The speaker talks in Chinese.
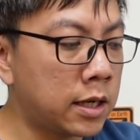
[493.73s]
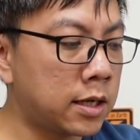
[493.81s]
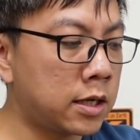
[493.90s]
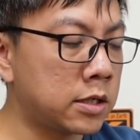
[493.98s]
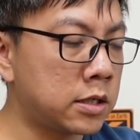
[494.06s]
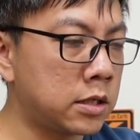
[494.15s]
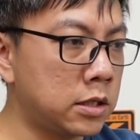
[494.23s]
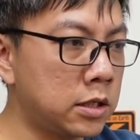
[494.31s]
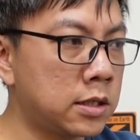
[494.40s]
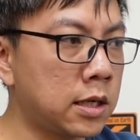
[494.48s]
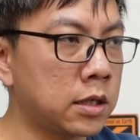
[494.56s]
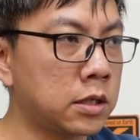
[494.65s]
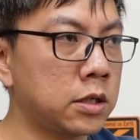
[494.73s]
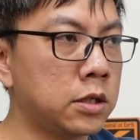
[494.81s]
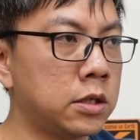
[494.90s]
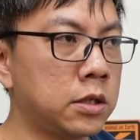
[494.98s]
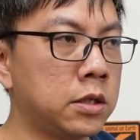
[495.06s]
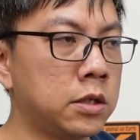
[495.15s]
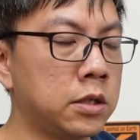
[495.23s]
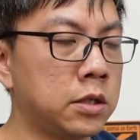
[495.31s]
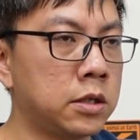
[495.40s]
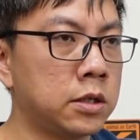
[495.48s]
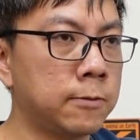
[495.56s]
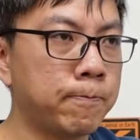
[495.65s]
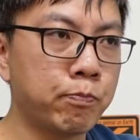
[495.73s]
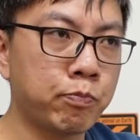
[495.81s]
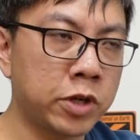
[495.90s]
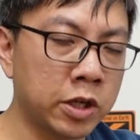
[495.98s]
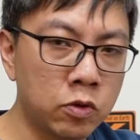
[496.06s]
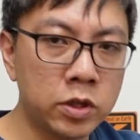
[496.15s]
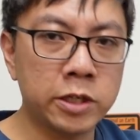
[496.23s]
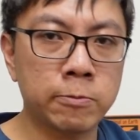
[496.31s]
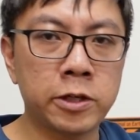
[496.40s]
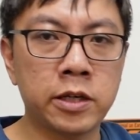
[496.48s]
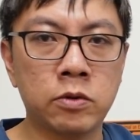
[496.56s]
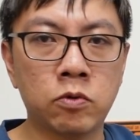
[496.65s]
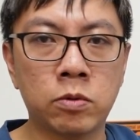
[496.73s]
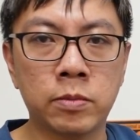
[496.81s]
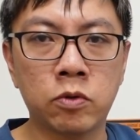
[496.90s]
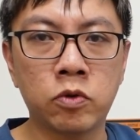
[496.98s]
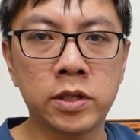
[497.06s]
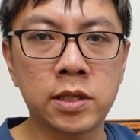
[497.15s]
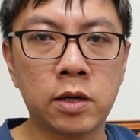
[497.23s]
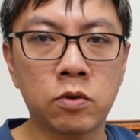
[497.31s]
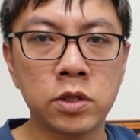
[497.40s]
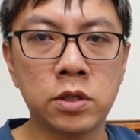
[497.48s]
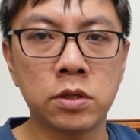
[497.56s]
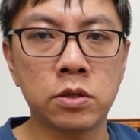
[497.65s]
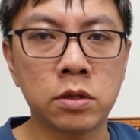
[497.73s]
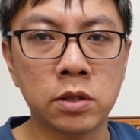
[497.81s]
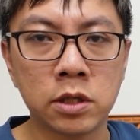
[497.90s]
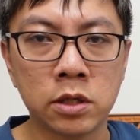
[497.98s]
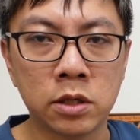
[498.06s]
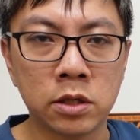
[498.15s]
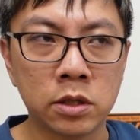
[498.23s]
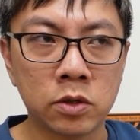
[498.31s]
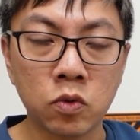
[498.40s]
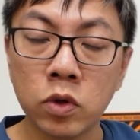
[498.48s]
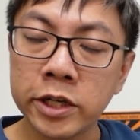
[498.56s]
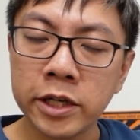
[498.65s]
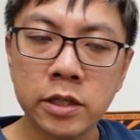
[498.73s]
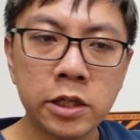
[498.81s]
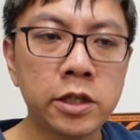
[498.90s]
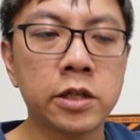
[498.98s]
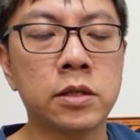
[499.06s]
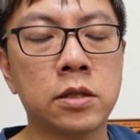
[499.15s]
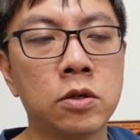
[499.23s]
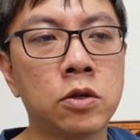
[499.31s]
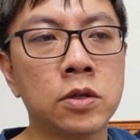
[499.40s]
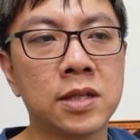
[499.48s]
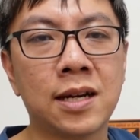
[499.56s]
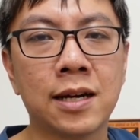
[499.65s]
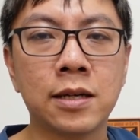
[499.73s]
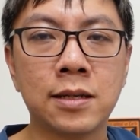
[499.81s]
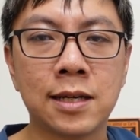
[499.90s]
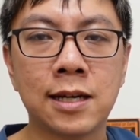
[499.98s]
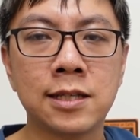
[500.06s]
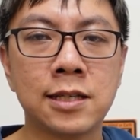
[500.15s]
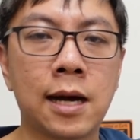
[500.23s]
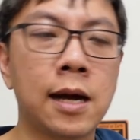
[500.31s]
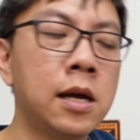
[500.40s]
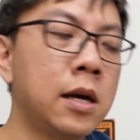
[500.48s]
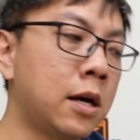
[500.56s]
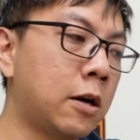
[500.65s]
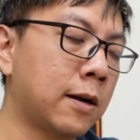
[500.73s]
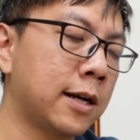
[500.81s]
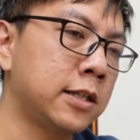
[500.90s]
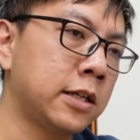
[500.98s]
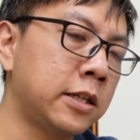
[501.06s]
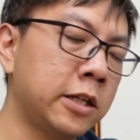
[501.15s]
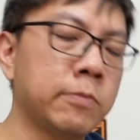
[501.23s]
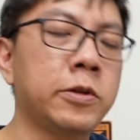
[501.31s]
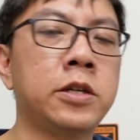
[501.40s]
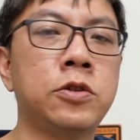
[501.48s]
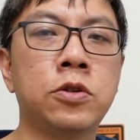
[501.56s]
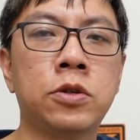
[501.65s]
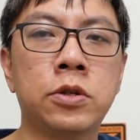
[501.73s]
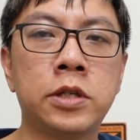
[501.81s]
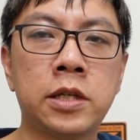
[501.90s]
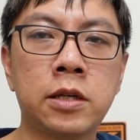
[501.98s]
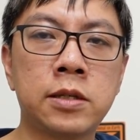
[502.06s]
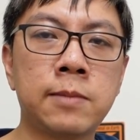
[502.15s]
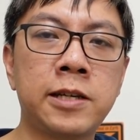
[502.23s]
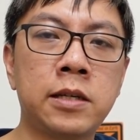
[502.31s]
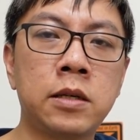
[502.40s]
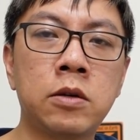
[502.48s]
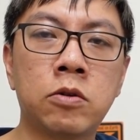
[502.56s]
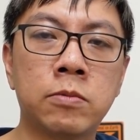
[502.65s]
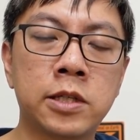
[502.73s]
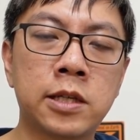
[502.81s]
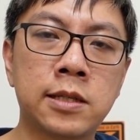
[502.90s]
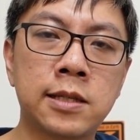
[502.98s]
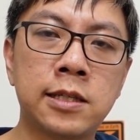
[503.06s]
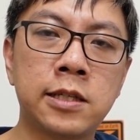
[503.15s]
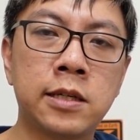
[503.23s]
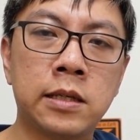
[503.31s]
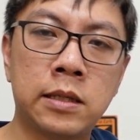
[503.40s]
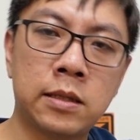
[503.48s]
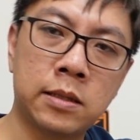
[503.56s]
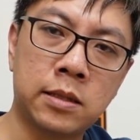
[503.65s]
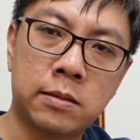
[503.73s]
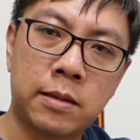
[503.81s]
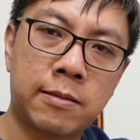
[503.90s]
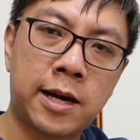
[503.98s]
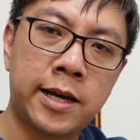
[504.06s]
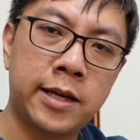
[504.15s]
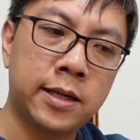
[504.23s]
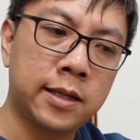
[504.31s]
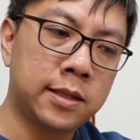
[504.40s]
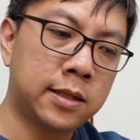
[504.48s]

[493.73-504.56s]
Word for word: 那实际上的评论影片，我们会在我使用的多天一点之后再来跟大家讲。好，那今天影片就先到这边，我们下次再见，拜拜。